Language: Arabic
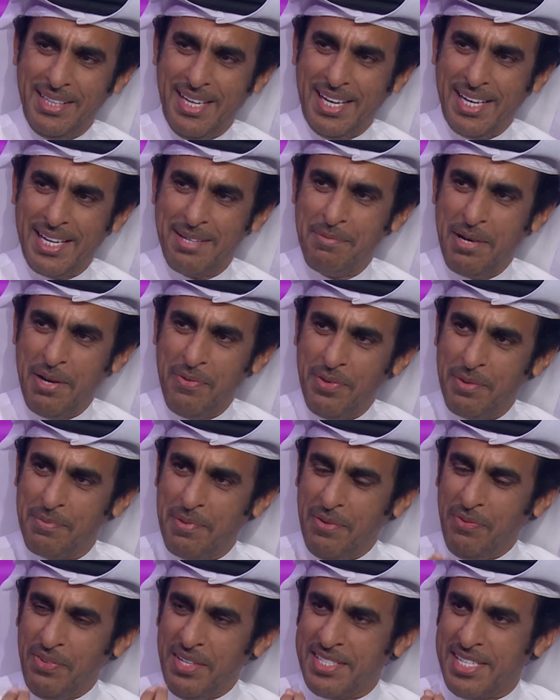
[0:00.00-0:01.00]
يا اخي ما
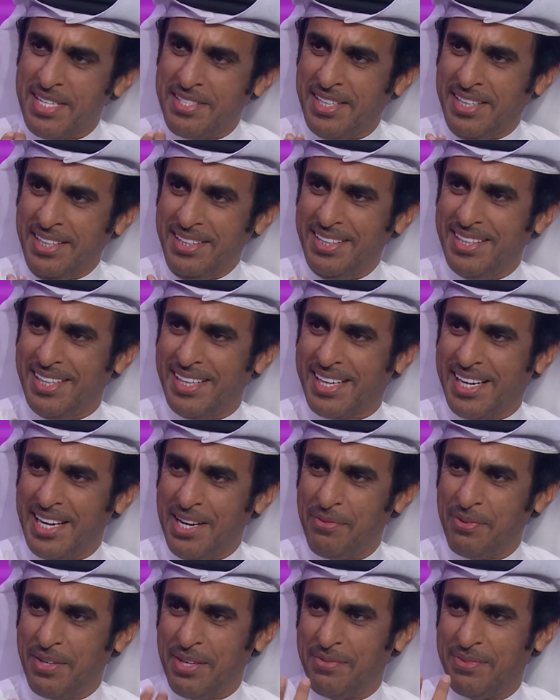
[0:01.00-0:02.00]
في ما في سجعيه
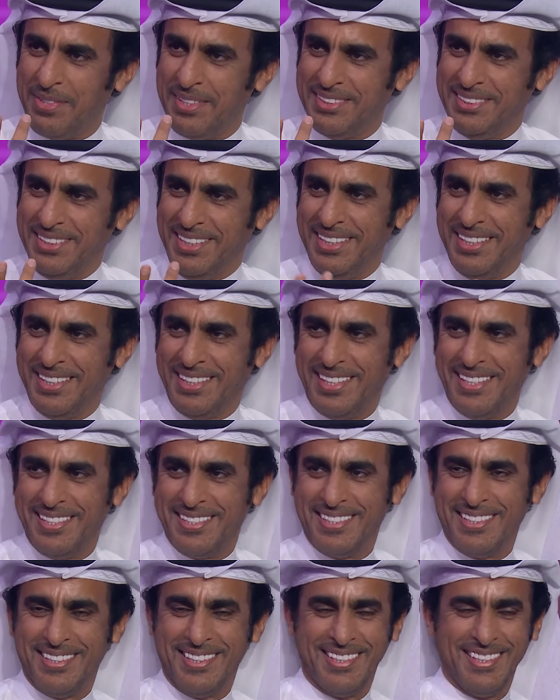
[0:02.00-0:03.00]
كافيه في الشعر
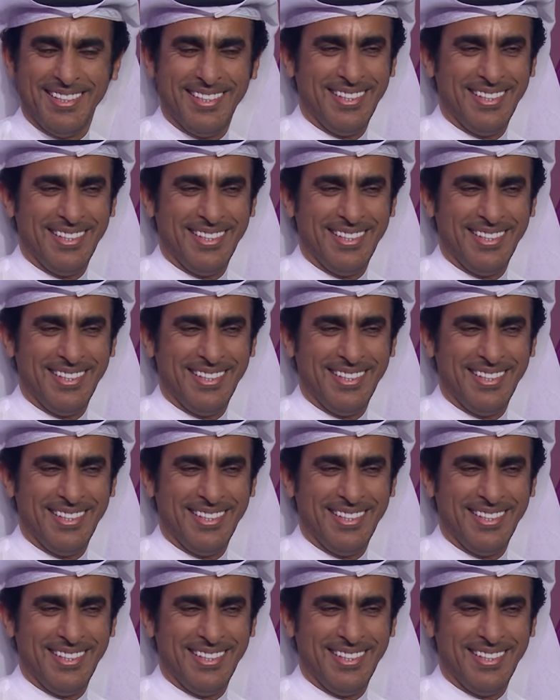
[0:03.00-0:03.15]
الانجليزي